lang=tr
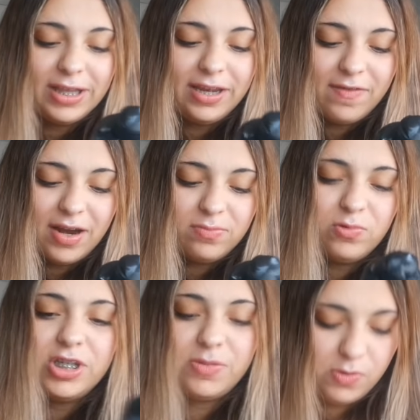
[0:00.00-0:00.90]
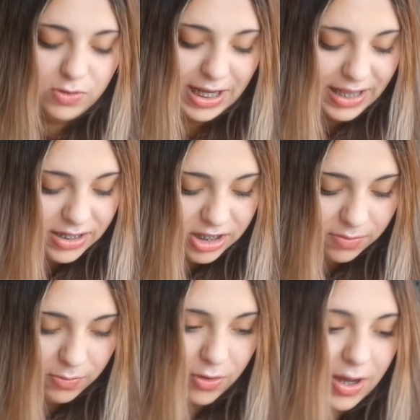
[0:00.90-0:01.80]
boyaları var. Bu hiçbir yüzeyden
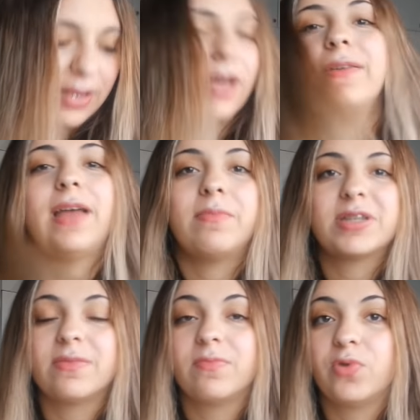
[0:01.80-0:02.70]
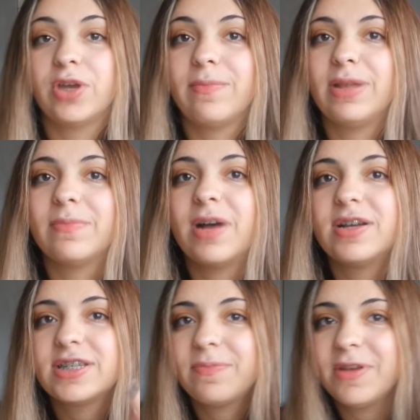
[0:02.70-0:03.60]
çıkmıyor. Hatta yani masamı boyayabilirim.
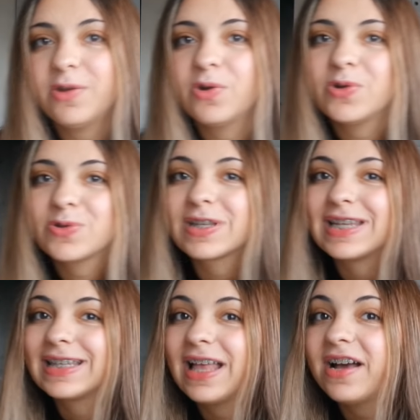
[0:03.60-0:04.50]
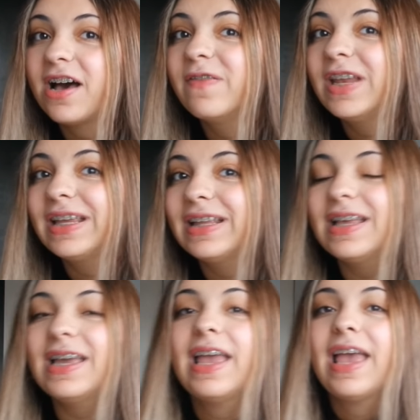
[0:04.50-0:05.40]
Ahşapları görüyorsunuz. Eskiden
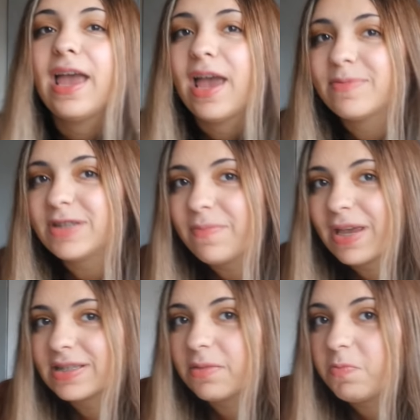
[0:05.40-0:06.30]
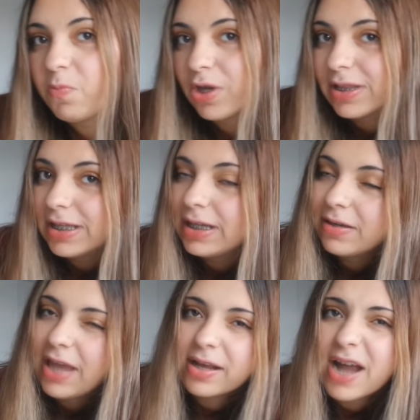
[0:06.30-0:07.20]
kahverengiydi. Hepsini beyaza
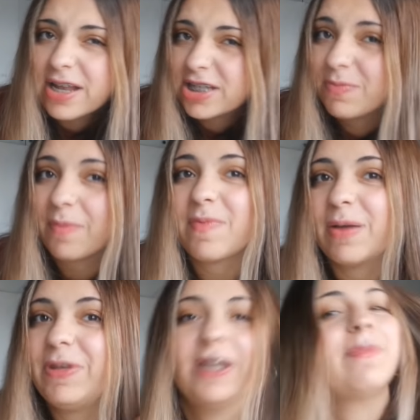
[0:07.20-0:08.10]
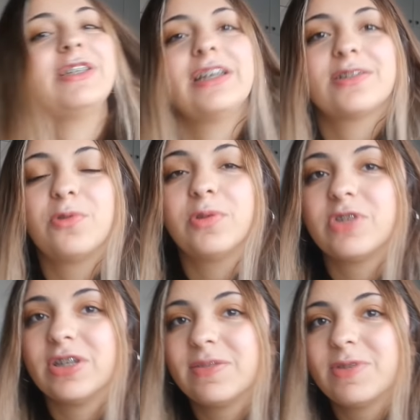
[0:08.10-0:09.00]
boyadık. Yani kardeşim yaptı. Ben yine beceriksiz olduğum
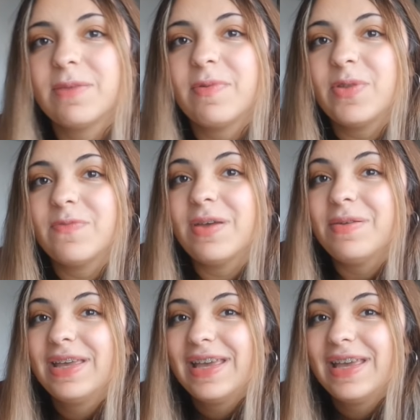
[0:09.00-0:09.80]
için hiçbir şey yapamadım ve